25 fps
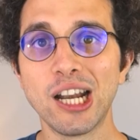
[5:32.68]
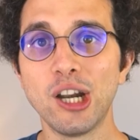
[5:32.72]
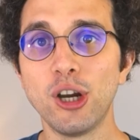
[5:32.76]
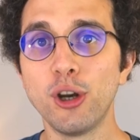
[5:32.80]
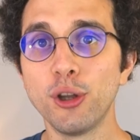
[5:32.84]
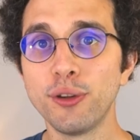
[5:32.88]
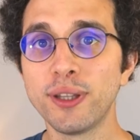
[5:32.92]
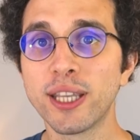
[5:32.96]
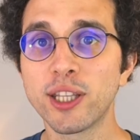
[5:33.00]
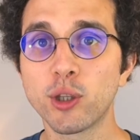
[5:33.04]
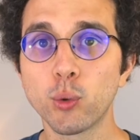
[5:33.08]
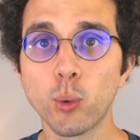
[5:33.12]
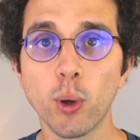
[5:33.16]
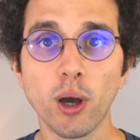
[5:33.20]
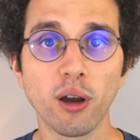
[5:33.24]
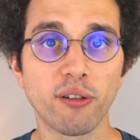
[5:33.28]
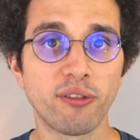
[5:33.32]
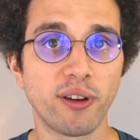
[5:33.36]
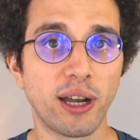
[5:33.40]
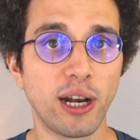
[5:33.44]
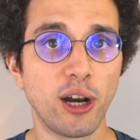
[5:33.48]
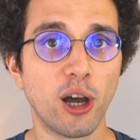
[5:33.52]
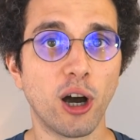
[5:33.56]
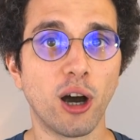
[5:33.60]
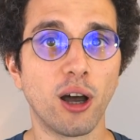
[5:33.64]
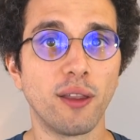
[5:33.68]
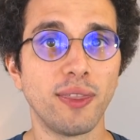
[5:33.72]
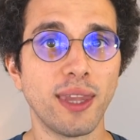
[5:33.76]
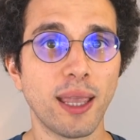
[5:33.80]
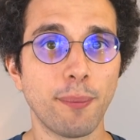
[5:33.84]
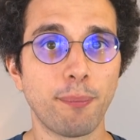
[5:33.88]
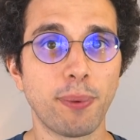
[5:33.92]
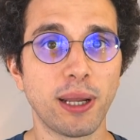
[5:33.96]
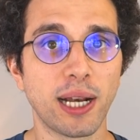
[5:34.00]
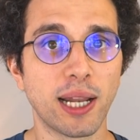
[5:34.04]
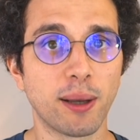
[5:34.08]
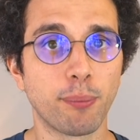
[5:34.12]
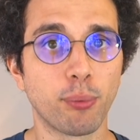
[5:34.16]
Le network fait alors un
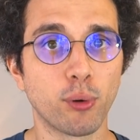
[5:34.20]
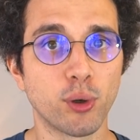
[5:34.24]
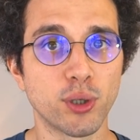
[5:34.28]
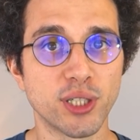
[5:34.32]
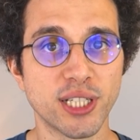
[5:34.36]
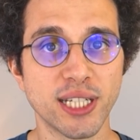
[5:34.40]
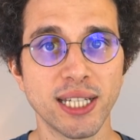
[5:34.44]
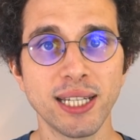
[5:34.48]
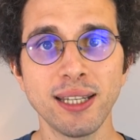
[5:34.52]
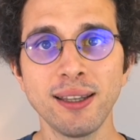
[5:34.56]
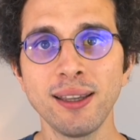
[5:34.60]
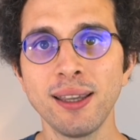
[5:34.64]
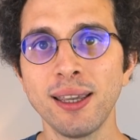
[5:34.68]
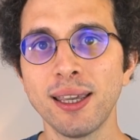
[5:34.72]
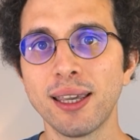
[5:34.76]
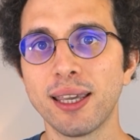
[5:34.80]
appel à projet,